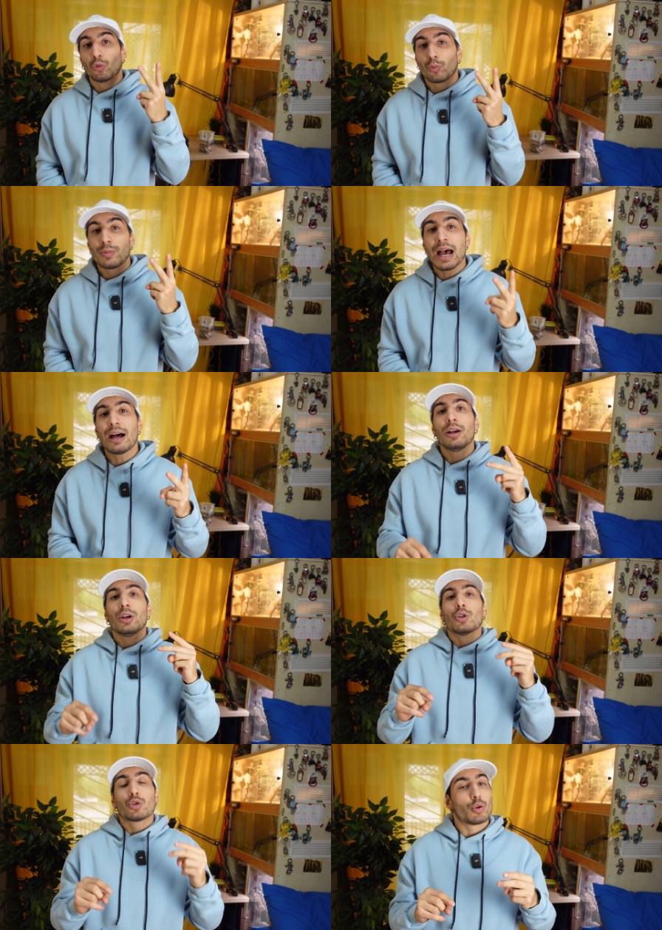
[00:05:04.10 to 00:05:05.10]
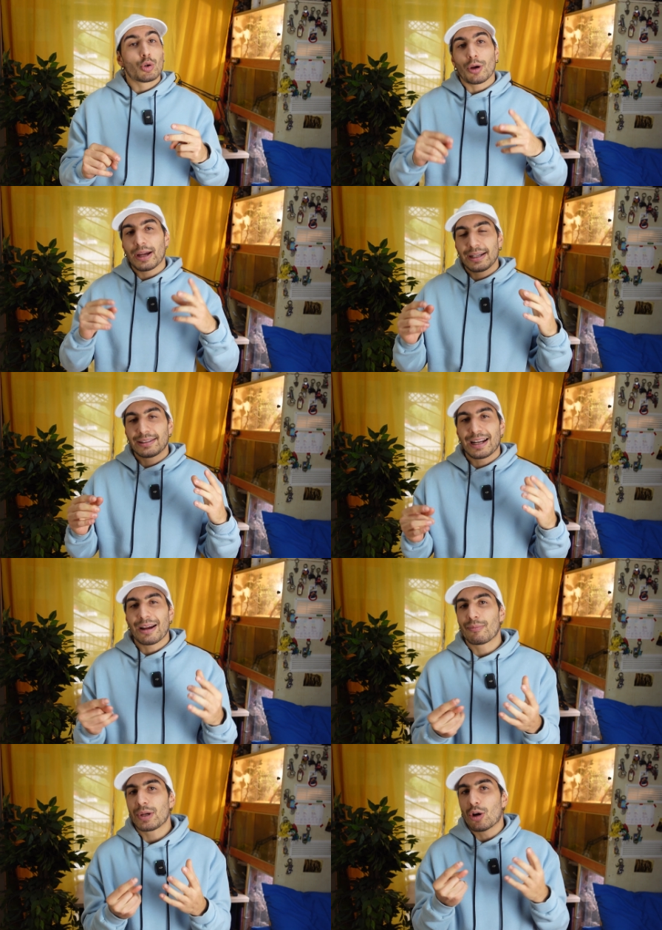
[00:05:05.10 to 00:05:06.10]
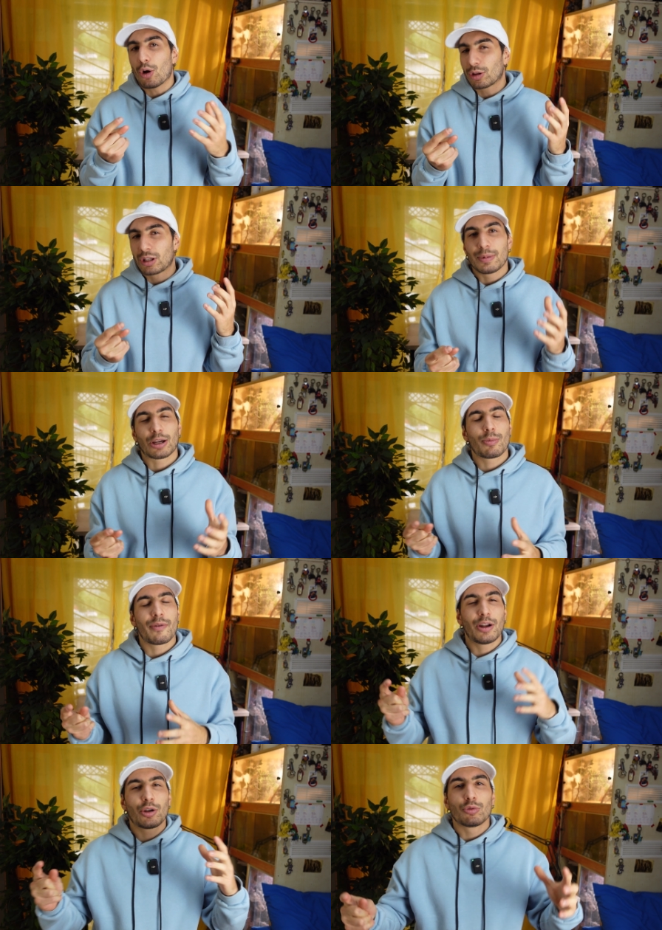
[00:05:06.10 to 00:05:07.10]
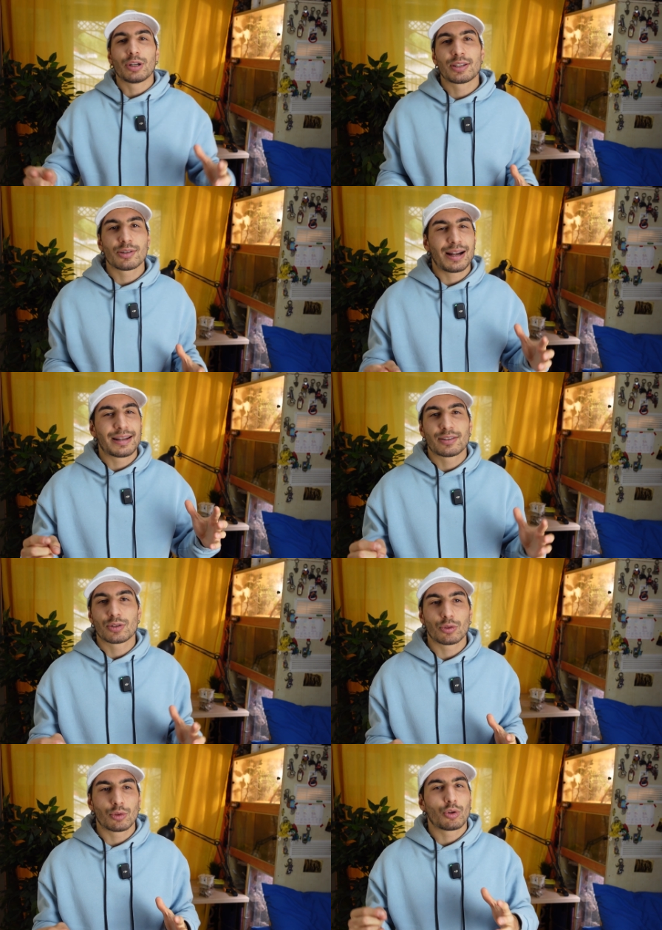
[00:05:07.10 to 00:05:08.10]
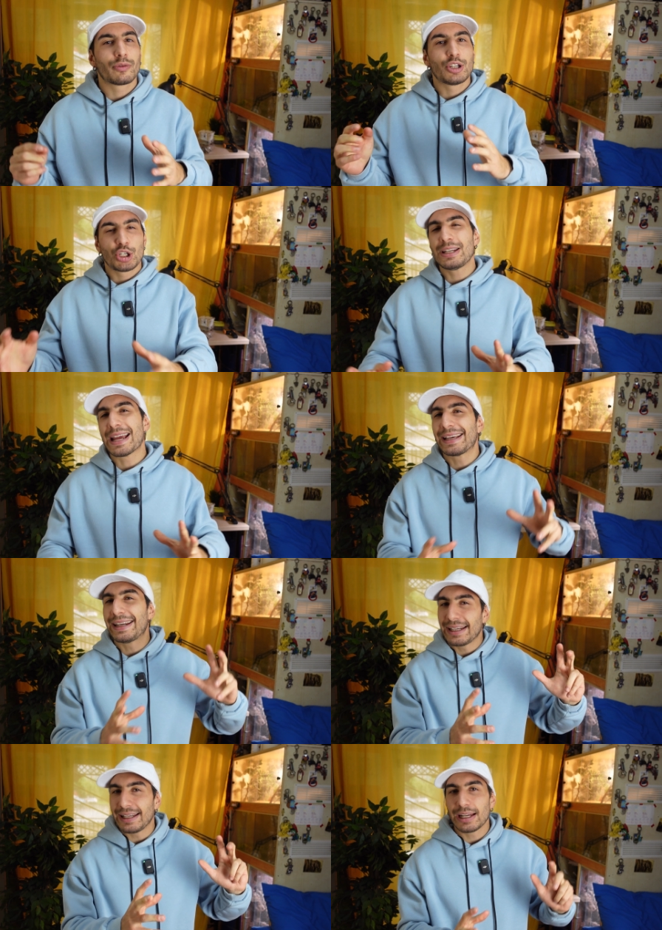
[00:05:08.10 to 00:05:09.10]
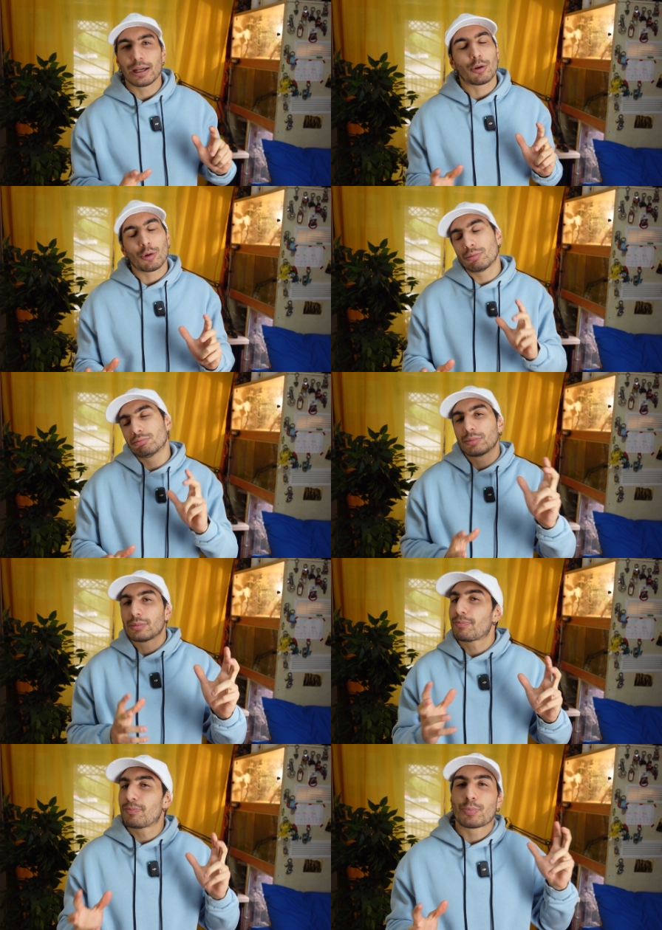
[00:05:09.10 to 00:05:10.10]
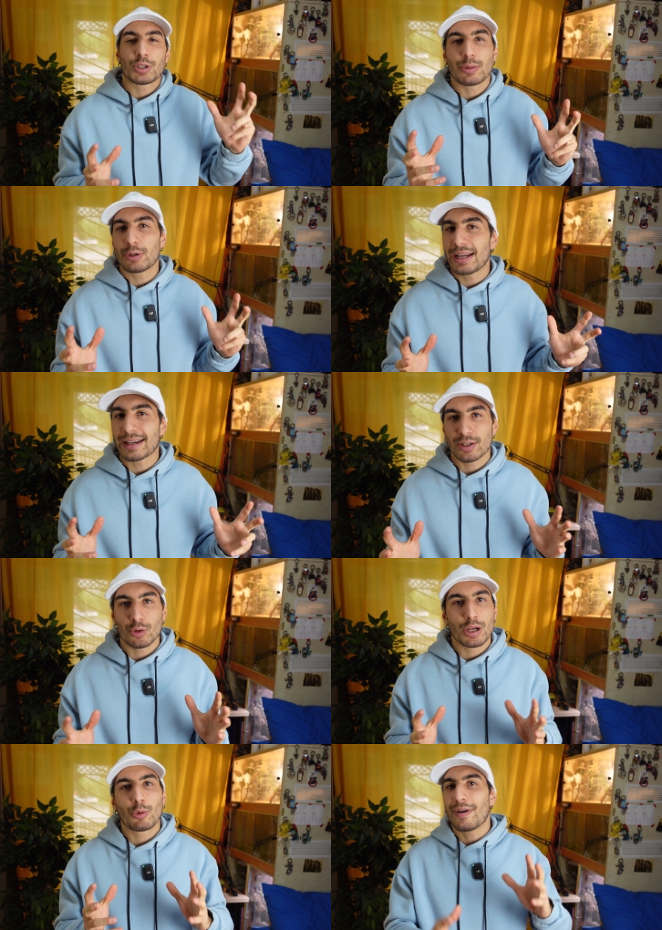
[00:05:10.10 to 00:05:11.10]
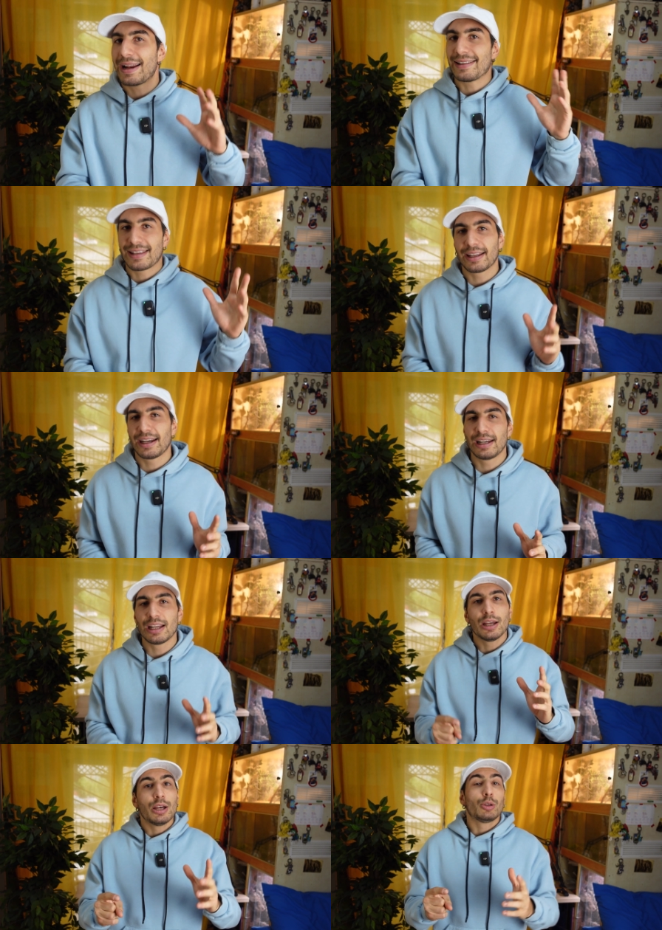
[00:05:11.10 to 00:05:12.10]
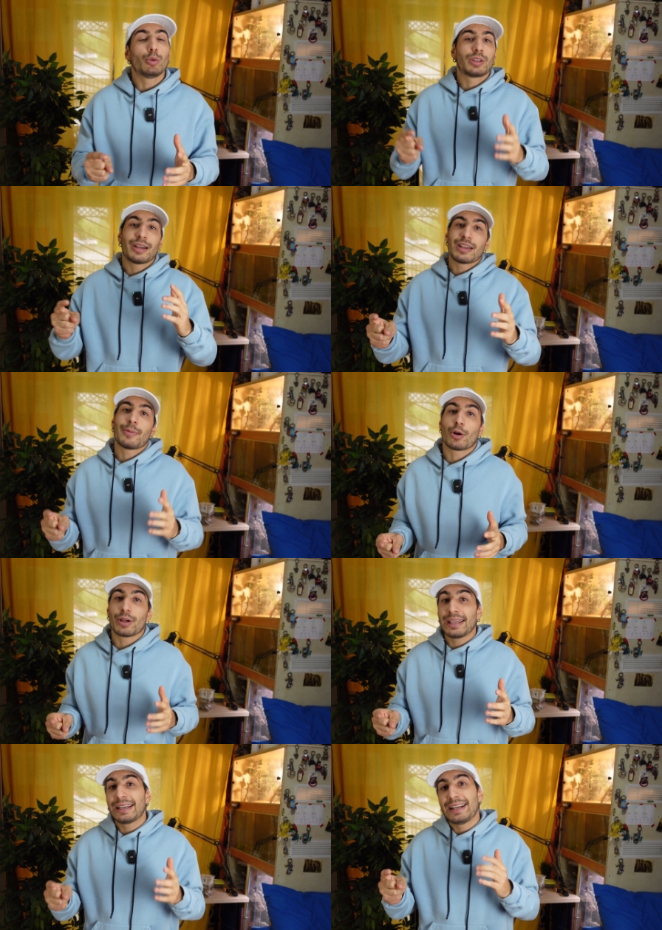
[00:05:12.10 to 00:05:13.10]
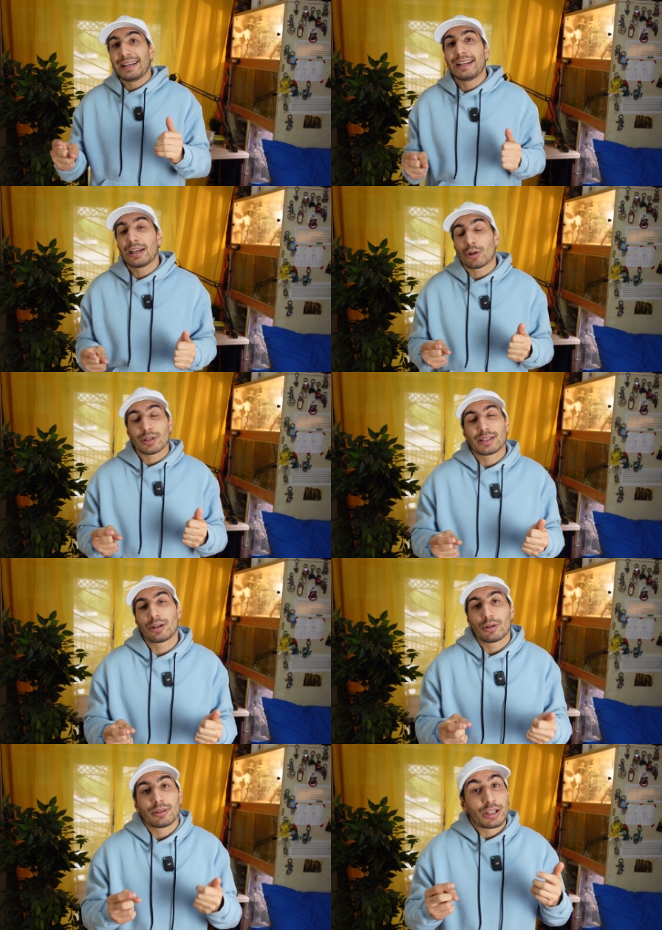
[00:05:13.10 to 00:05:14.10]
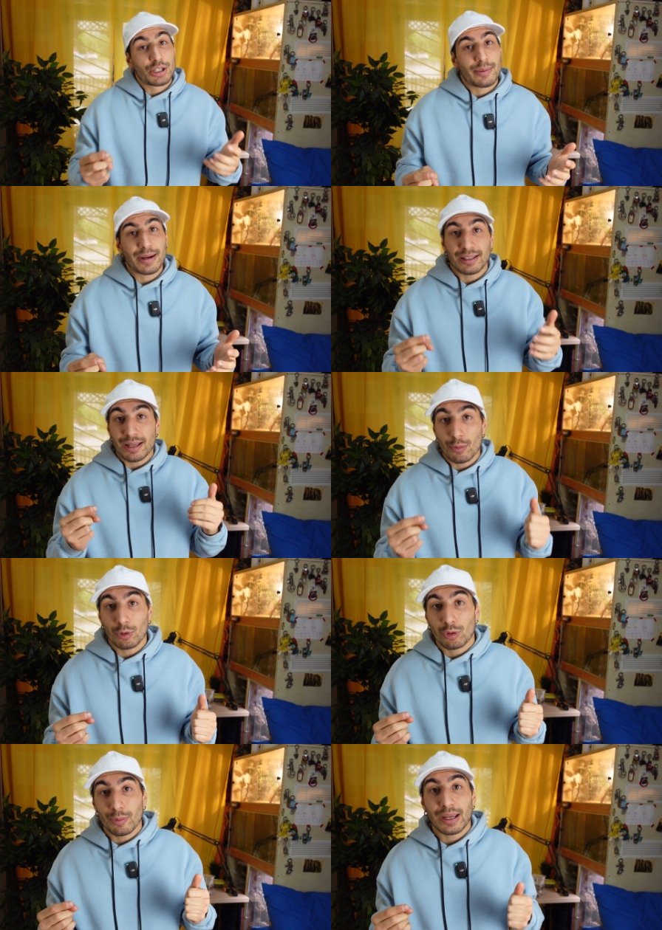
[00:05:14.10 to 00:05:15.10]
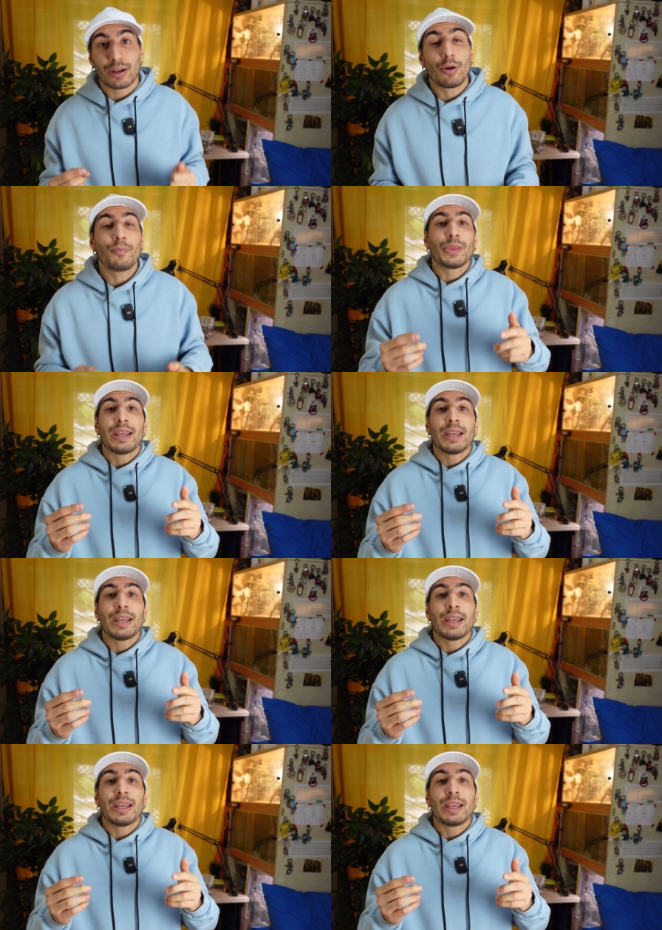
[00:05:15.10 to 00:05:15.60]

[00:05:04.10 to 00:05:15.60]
dubbia sono entrambi ottimi e come valori nutrizionali sono vicini ai grilli o possiamo dire che sono equivalenti ai grilli. Tuttavia però i grilli costano decisamente molto meno